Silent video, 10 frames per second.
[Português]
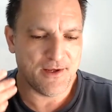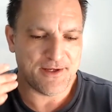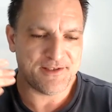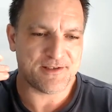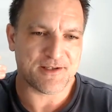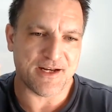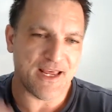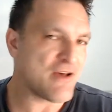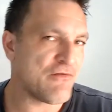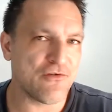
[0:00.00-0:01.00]

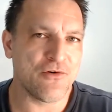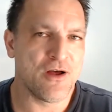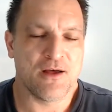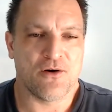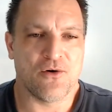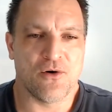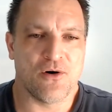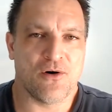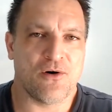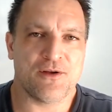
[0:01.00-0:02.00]
escrevo
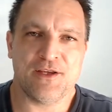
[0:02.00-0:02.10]
ou,